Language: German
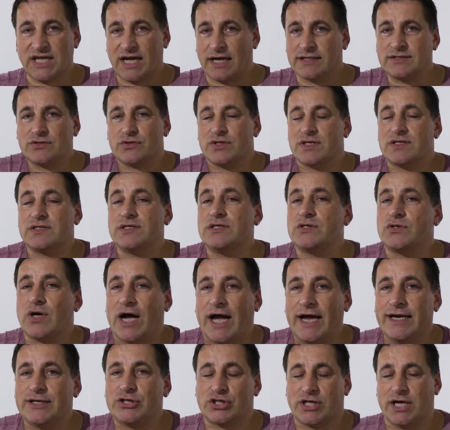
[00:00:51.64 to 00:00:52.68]
kannst du das nicht so
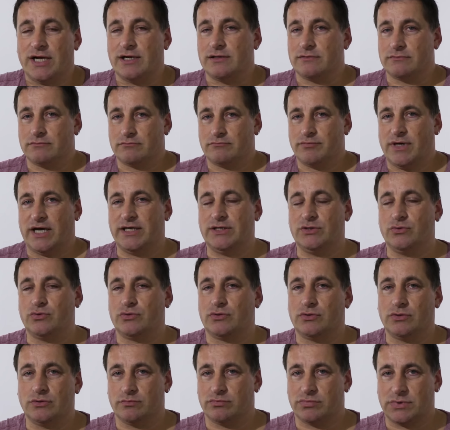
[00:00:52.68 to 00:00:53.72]
einstellen bei
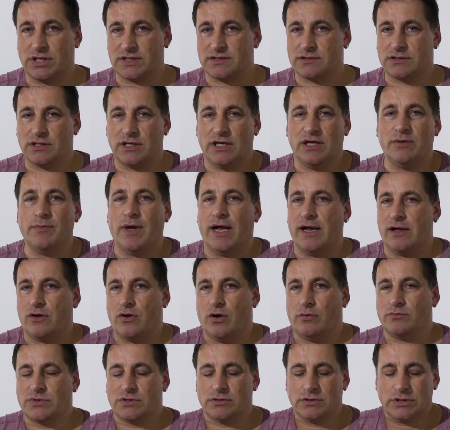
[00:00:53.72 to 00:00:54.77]
YouTube, dass eine E-Mail
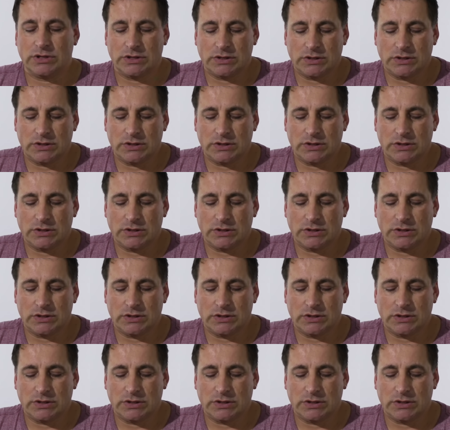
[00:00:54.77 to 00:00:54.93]
kommt?